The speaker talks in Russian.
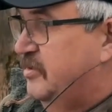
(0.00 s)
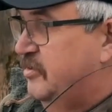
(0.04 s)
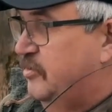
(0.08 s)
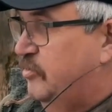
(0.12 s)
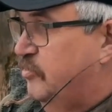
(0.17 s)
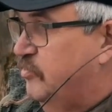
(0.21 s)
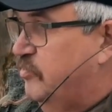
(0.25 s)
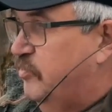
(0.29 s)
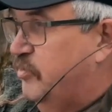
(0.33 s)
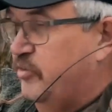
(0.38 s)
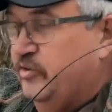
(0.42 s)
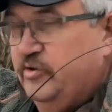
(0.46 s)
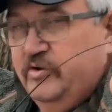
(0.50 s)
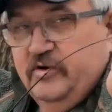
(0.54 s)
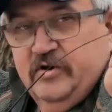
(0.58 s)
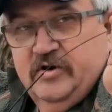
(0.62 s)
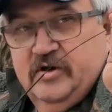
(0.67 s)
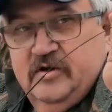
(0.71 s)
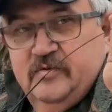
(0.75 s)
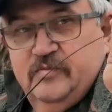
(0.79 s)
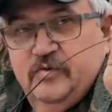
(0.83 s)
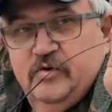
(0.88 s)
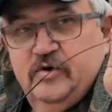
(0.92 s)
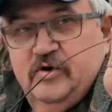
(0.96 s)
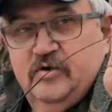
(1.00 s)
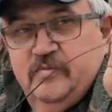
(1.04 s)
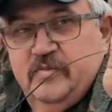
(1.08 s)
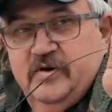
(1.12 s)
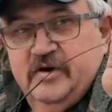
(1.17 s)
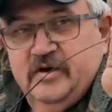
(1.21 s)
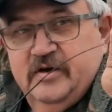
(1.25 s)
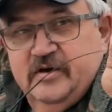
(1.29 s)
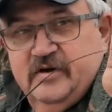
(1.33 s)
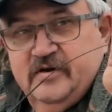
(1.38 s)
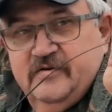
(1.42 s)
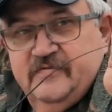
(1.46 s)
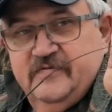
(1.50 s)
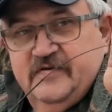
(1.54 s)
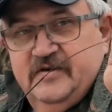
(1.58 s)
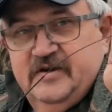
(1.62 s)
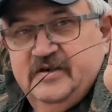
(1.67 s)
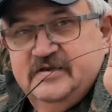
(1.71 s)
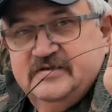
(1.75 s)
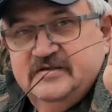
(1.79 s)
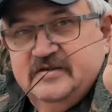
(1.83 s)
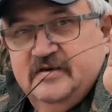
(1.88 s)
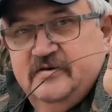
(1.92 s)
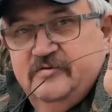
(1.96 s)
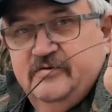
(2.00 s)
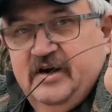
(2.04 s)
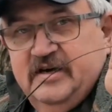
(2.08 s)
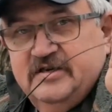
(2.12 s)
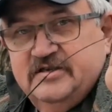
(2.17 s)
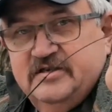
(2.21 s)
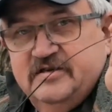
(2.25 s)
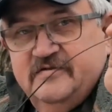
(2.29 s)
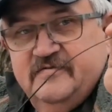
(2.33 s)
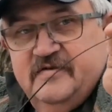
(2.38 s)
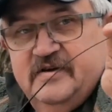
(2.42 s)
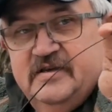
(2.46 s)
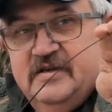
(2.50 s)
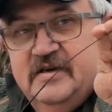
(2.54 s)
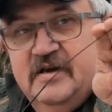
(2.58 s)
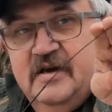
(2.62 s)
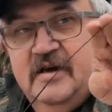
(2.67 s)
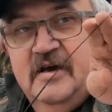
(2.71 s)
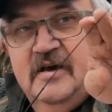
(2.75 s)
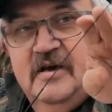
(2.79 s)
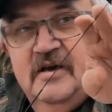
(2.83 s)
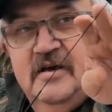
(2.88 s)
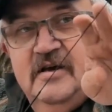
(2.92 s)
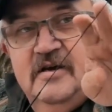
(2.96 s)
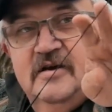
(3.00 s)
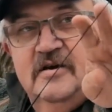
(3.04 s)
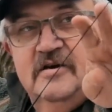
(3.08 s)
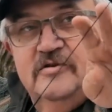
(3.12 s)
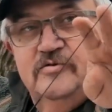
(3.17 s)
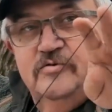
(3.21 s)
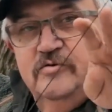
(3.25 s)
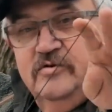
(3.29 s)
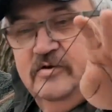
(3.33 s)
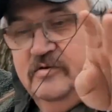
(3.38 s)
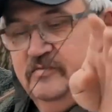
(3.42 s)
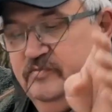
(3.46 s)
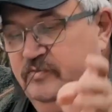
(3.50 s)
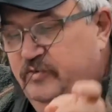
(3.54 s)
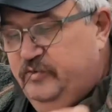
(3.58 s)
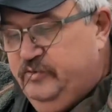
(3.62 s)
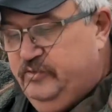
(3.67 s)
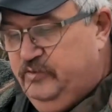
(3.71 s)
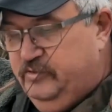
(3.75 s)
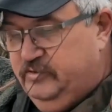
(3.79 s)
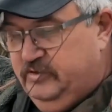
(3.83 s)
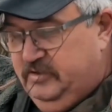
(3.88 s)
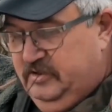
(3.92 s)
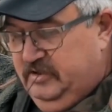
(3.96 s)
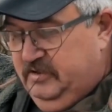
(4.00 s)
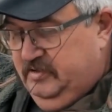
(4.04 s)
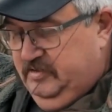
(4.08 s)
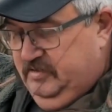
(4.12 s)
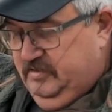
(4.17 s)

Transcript: любую рыбу, любые рывки, сглаживать, которые будут